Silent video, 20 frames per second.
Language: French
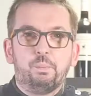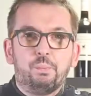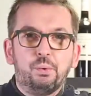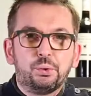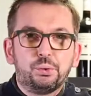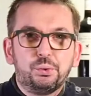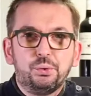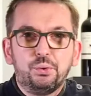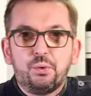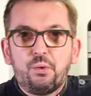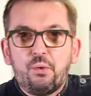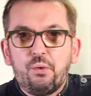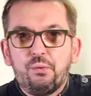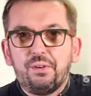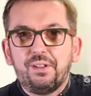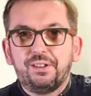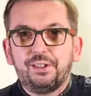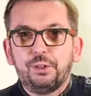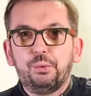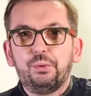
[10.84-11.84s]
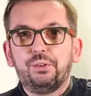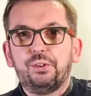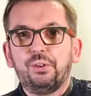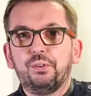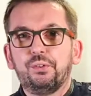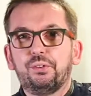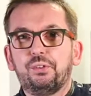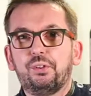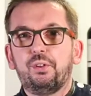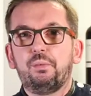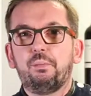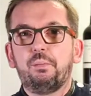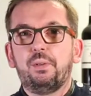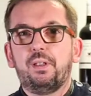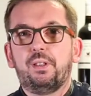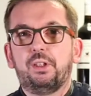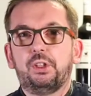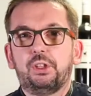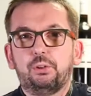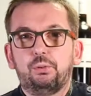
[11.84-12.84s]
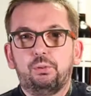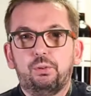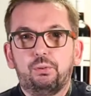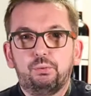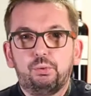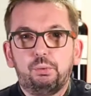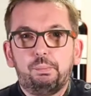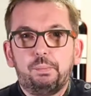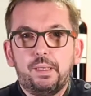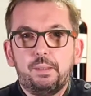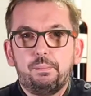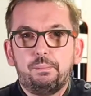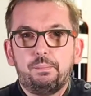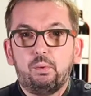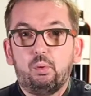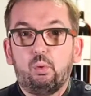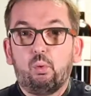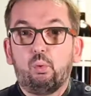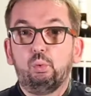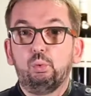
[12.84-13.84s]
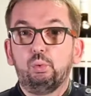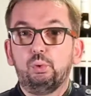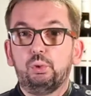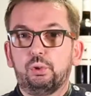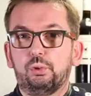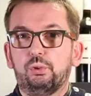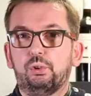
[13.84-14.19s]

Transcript: Bonjour, on va déguster ensemble un Châteauneuf-du-Pape rouge